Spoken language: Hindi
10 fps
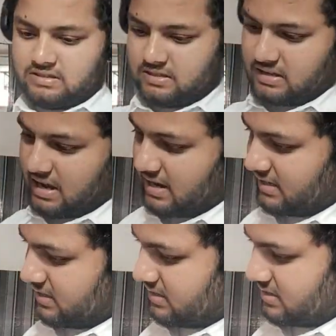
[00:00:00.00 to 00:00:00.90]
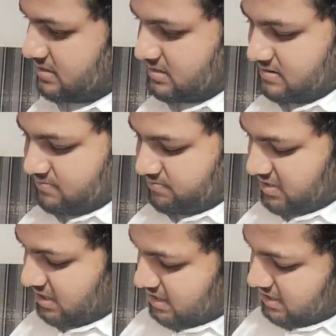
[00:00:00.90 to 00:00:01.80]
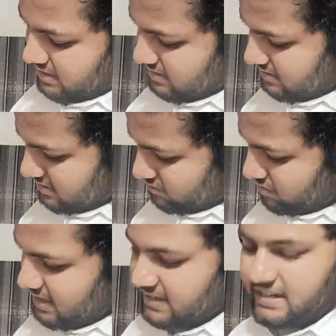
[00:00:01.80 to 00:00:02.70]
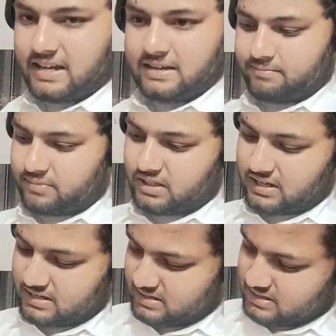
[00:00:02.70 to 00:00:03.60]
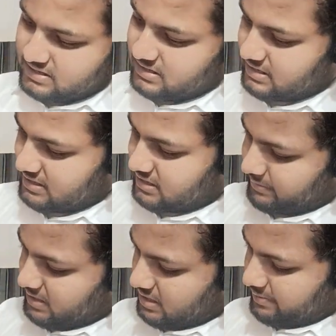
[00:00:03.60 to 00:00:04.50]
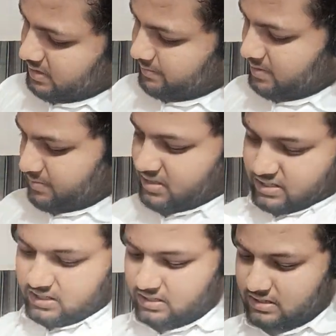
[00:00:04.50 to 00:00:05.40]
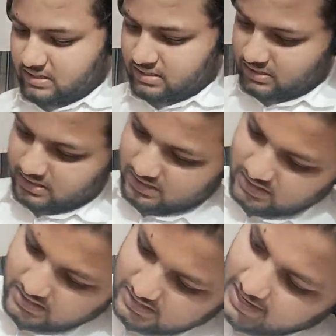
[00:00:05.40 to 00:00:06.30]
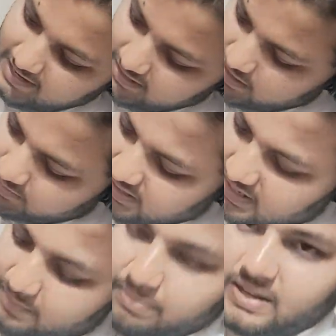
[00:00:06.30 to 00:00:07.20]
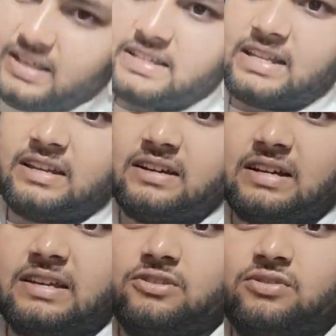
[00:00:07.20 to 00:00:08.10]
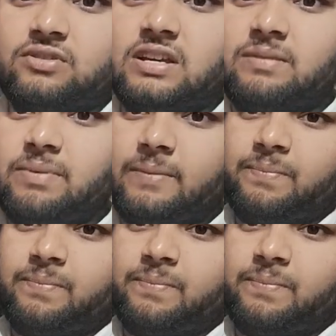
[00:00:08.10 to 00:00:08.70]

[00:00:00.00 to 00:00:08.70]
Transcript: साड़ी पता नहीं किस क्वालिटी का है पता नहीं लेकिन सबकी अपनी अपनी पसंद जैसे ये साड़ी कम घर का पर्दा ज़्यादा लग रहा है दोस्तों यहाँ पे